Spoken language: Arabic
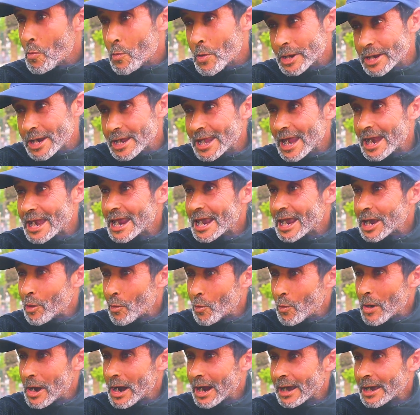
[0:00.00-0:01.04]
واش هذا اللي
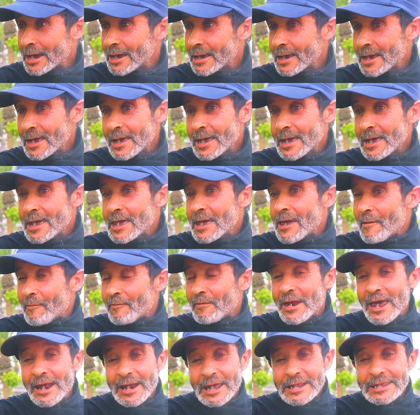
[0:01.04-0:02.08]
كيقول لك
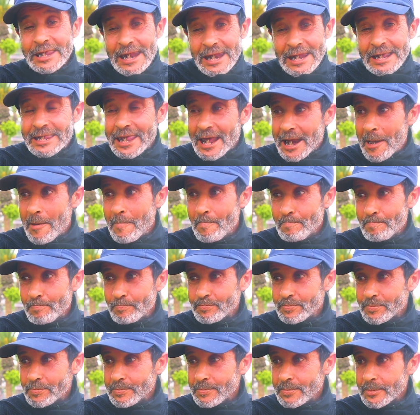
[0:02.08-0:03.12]
فلان اعطيني درهم
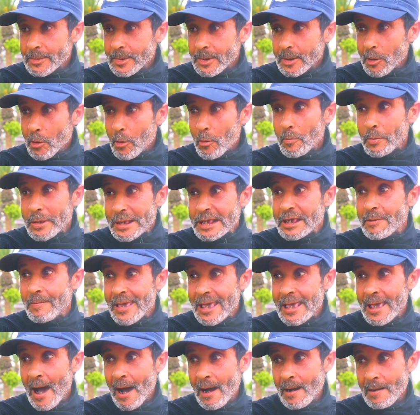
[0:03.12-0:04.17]

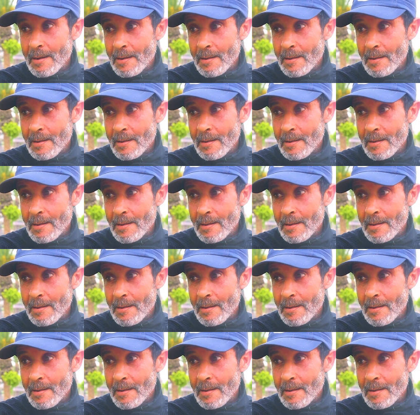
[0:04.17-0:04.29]
بالسميه